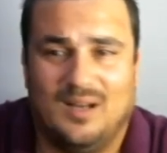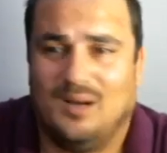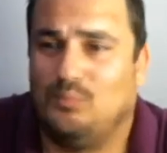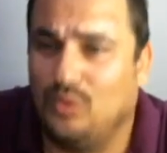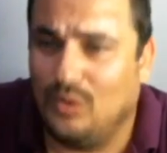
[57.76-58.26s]

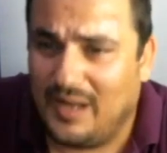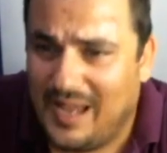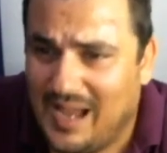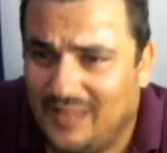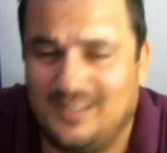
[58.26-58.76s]
Bu
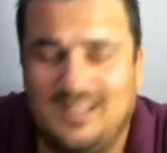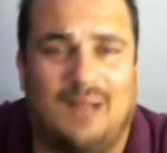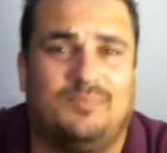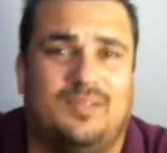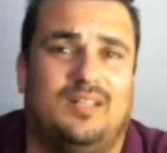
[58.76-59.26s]
İHA'nın
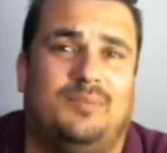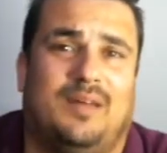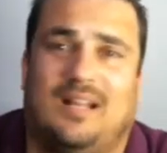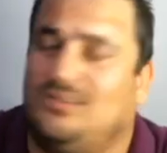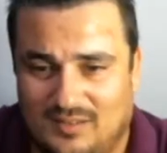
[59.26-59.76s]
yaptığını
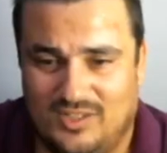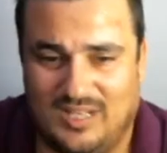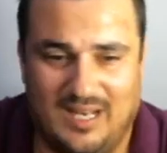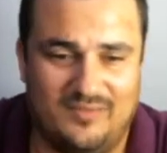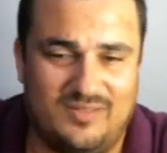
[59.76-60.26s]
bana
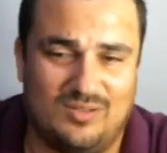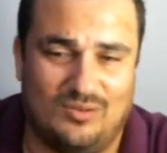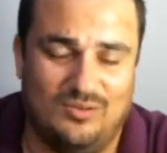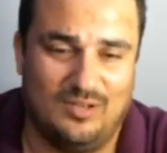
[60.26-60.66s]
şerefsiz oyun